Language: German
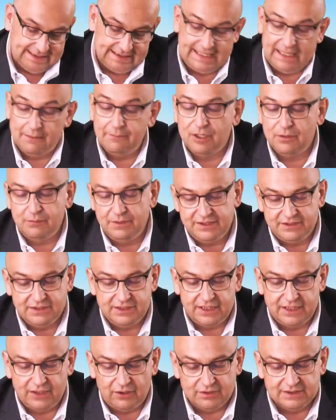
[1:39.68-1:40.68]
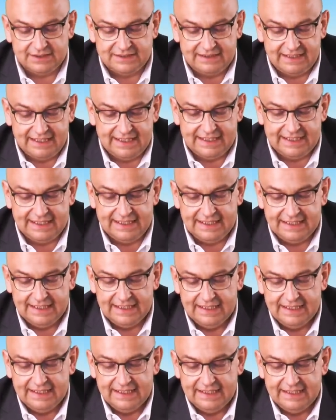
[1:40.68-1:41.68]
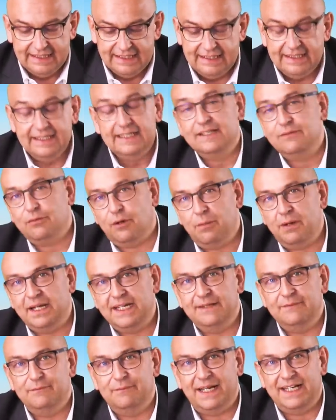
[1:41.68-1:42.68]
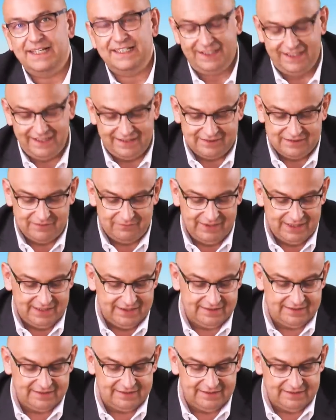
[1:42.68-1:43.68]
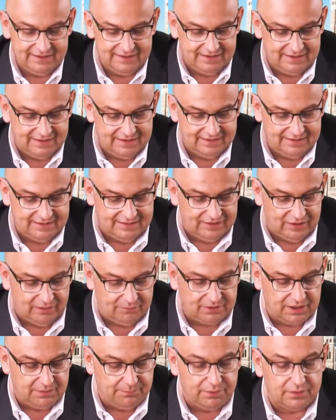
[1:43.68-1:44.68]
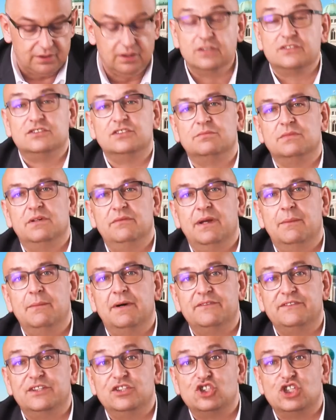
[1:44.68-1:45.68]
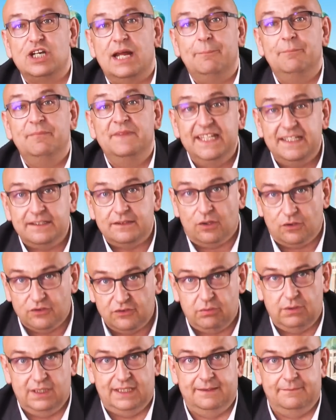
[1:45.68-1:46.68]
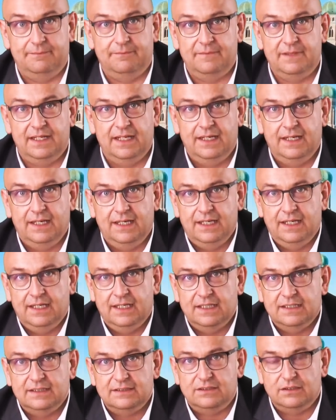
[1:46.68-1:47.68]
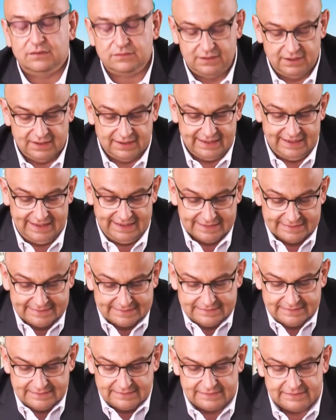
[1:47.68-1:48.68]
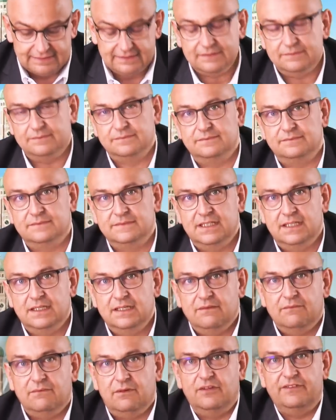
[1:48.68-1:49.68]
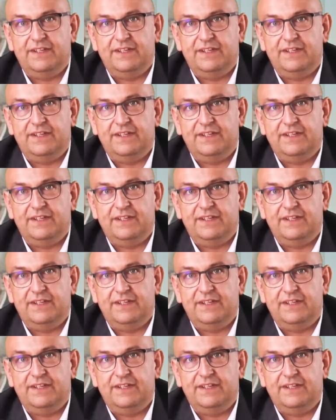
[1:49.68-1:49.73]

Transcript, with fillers: kommen wir nochmal zu der Anzeige. Ich war bei den, meinen Rechtsanwälten, die haben klipp und klar gesagt, wir werden auf das Schreiben nicht antworten. Sagt er, erstens, war